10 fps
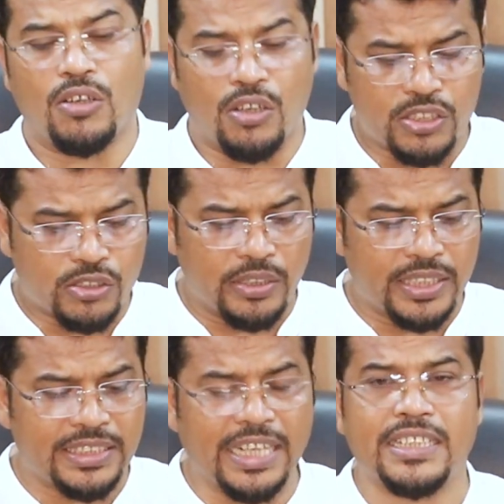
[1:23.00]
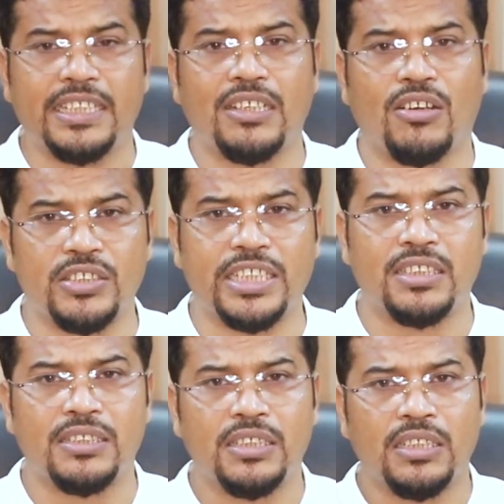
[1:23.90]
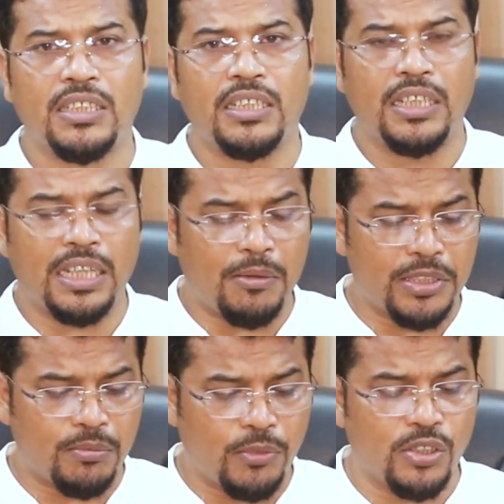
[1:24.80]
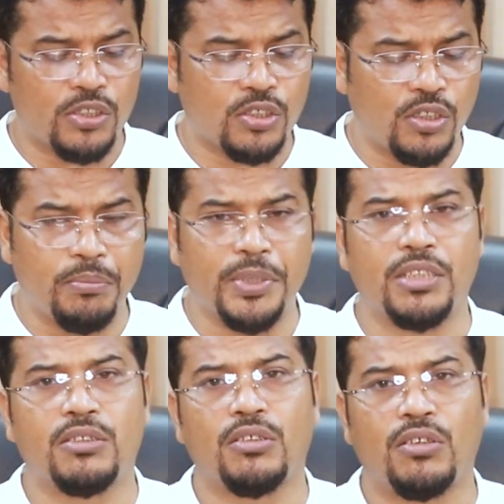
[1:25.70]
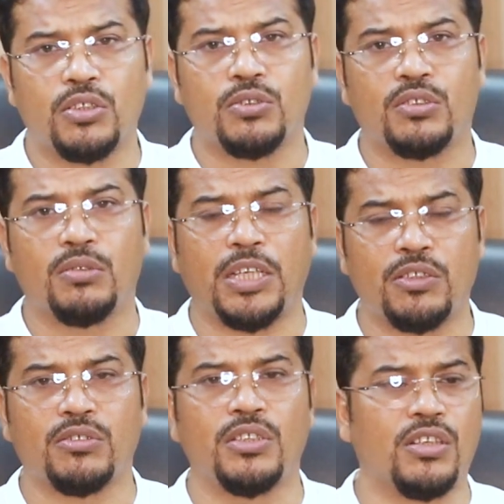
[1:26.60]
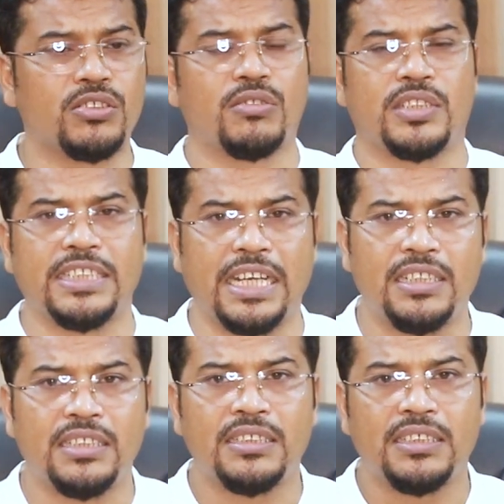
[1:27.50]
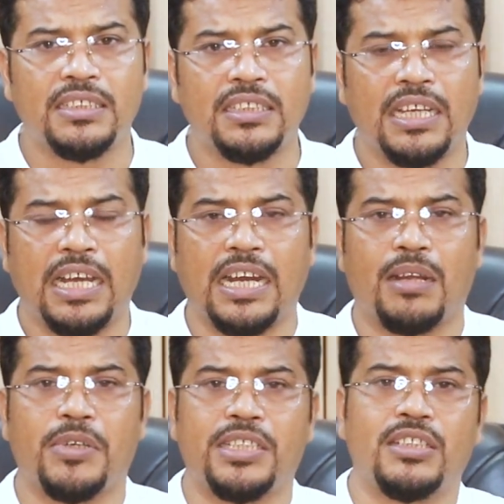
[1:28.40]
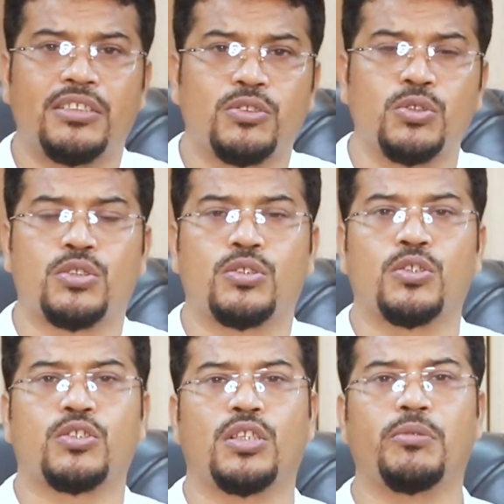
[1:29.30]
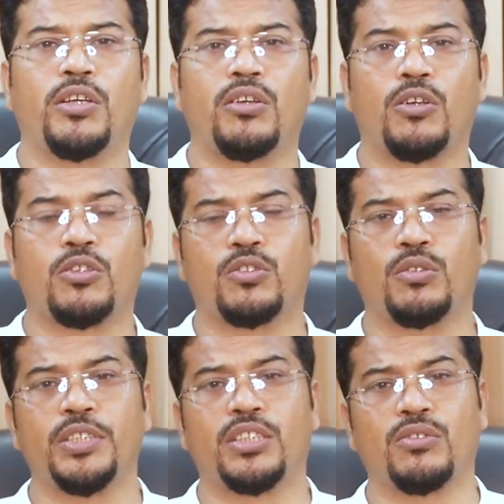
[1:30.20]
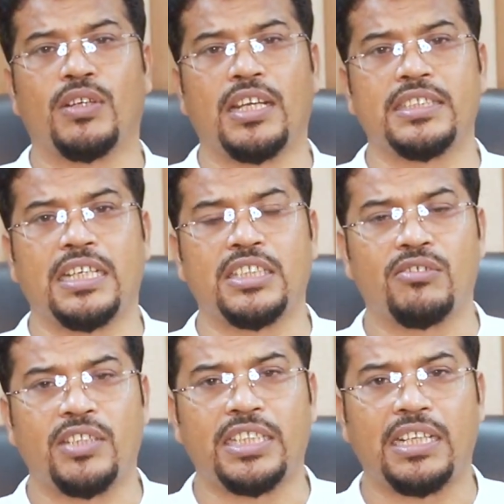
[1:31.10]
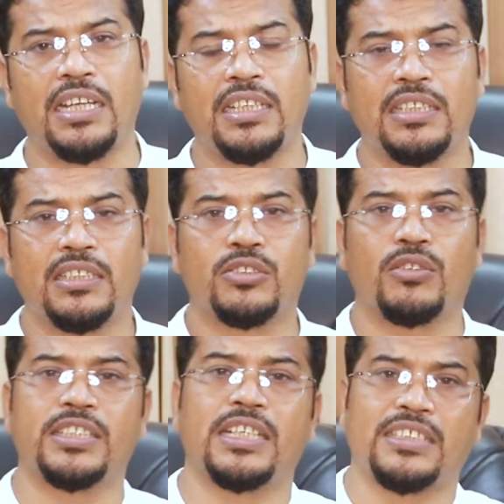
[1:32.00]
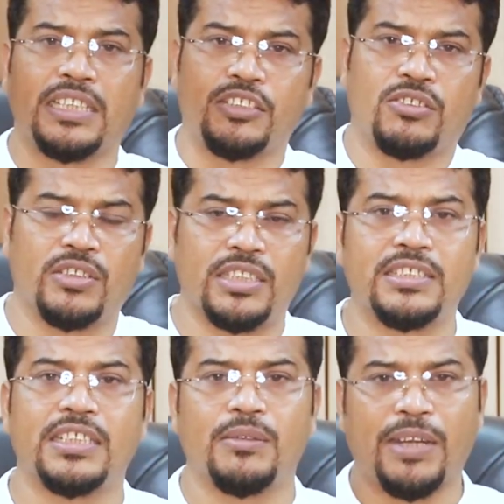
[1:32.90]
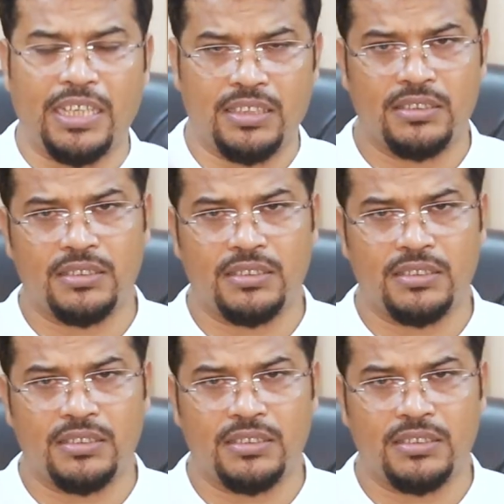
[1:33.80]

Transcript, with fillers: হজ চলতেছে একদিকে হজের আমাদের বয়স্ক বৃদ্ধ অসুস্থ মানুষগুলি হজ করতে যান আর আমাদের সুস্থ সবল অর্থবিত্তওয়ালা জাতীয় নেতারা চলে যান জাতিসংঘে জেনেভায়